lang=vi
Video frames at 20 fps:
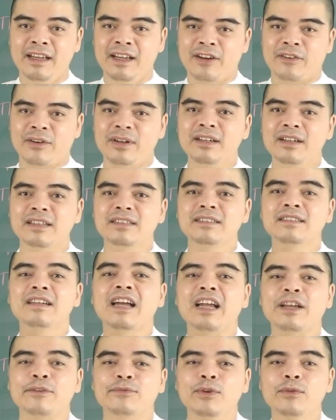có được cái sự
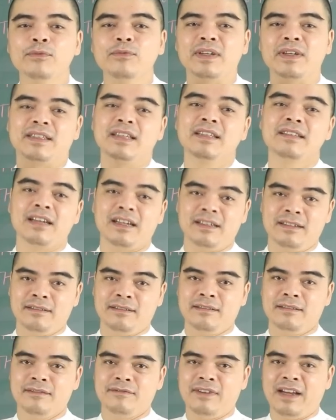hạnh phúc về tinh thần
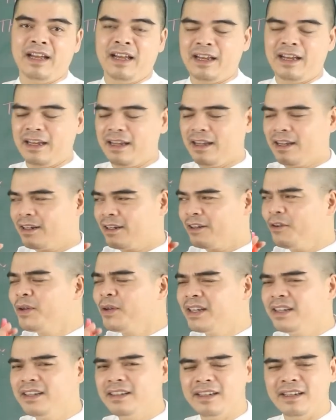và đôi
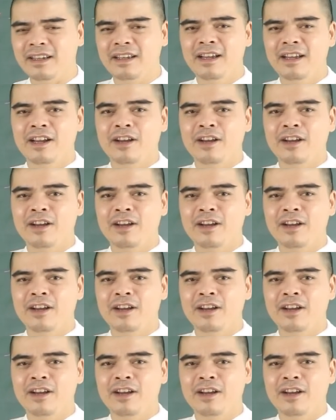khi ấy,